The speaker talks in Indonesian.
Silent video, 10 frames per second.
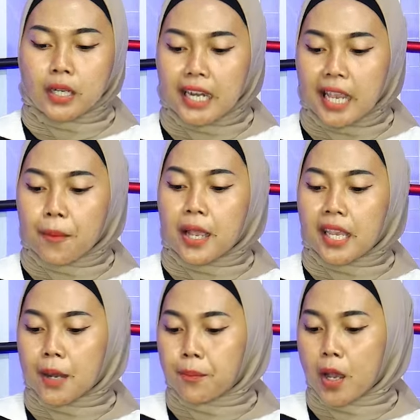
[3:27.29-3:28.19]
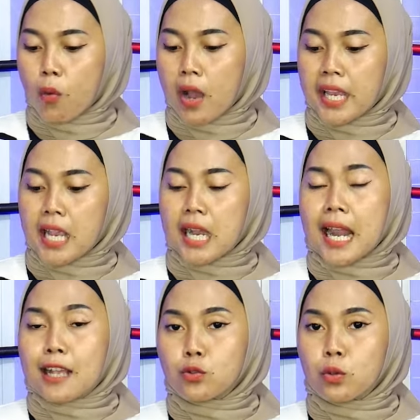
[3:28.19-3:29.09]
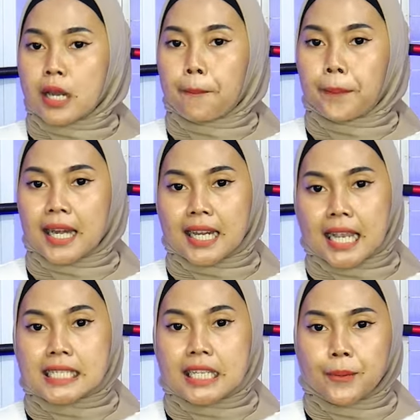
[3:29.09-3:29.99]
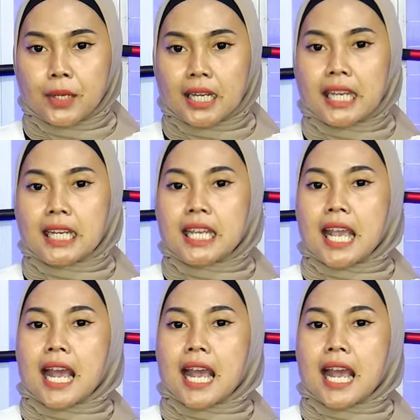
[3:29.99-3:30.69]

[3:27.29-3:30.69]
rel yang bagian bawah yang langsung nempel dengan chamber ini